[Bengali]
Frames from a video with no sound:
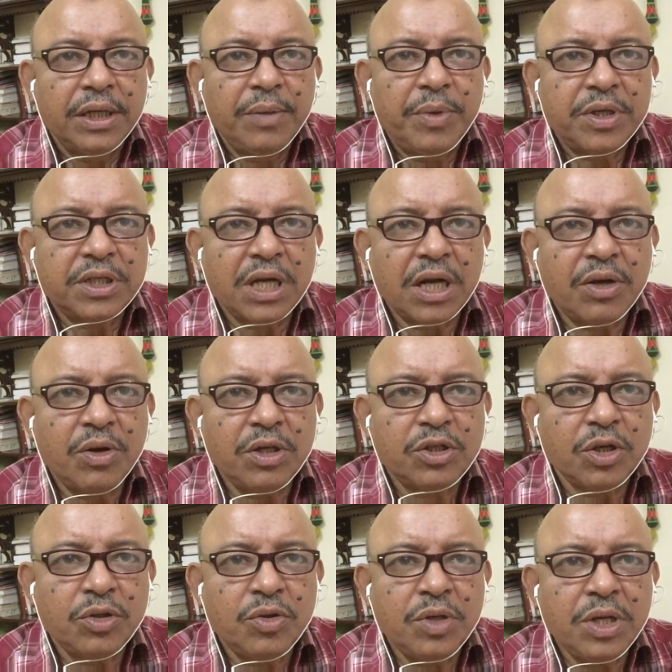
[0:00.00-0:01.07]
এবার সাকত
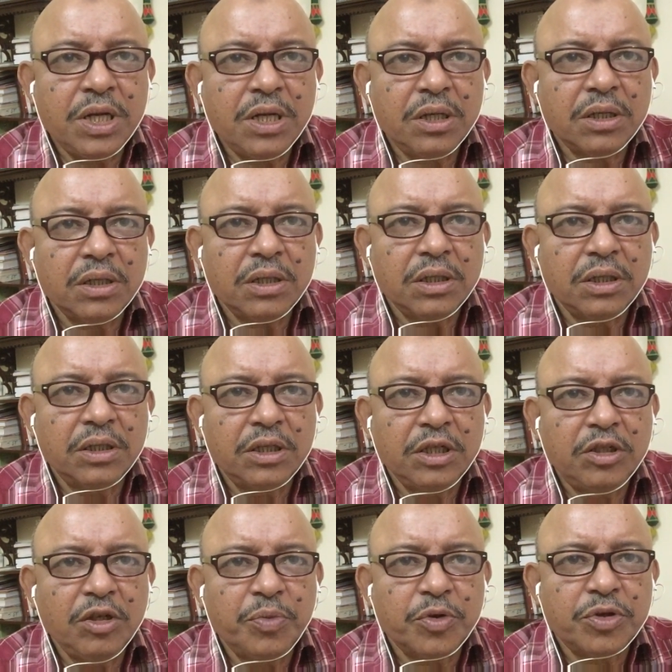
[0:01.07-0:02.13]
স্বজনের
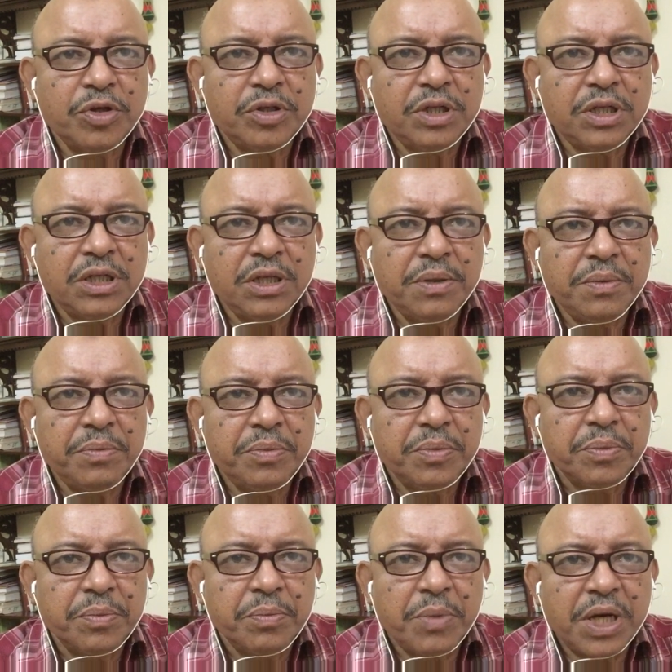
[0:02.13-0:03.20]
দ্বিতীয় প্রশ্ন হচ্ছে যে
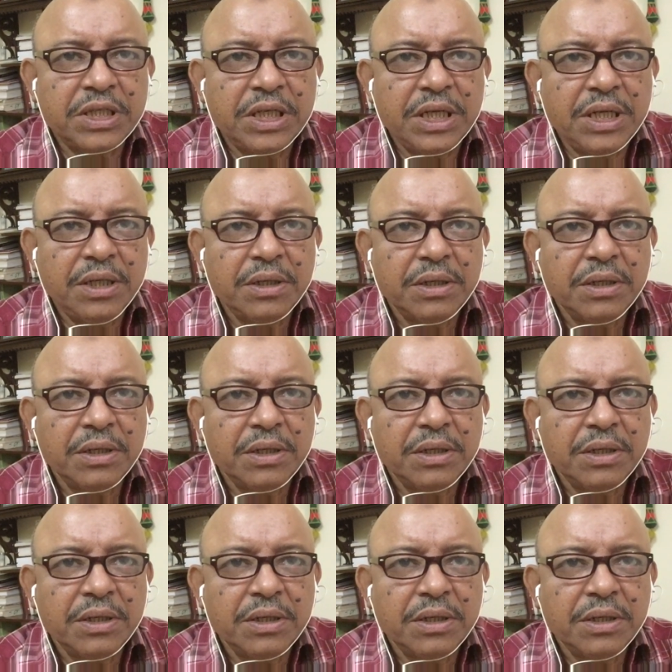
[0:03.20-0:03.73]
মাছের